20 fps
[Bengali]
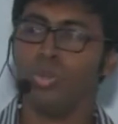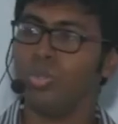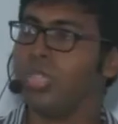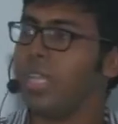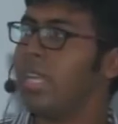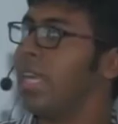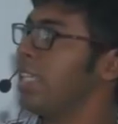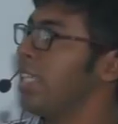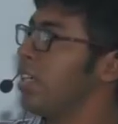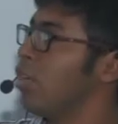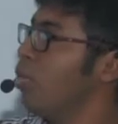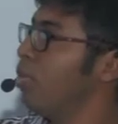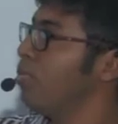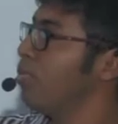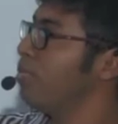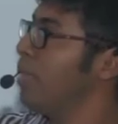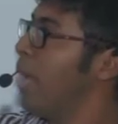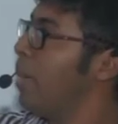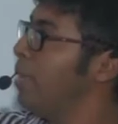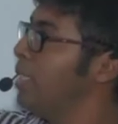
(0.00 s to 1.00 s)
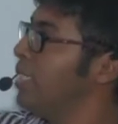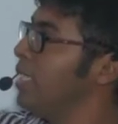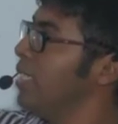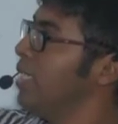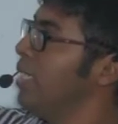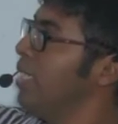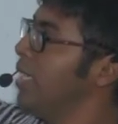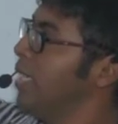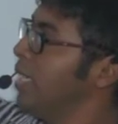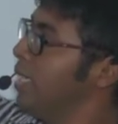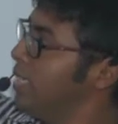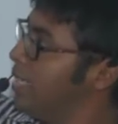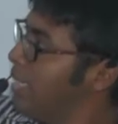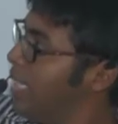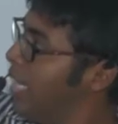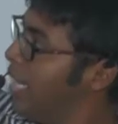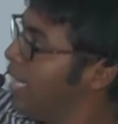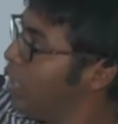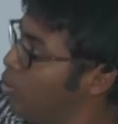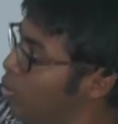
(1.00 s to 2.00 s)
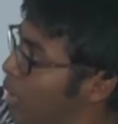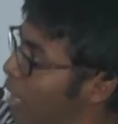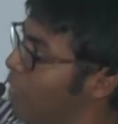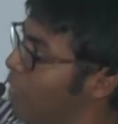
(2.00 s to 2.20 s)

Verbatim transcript: তখন তার একটা ব্যাবেজের যে একটু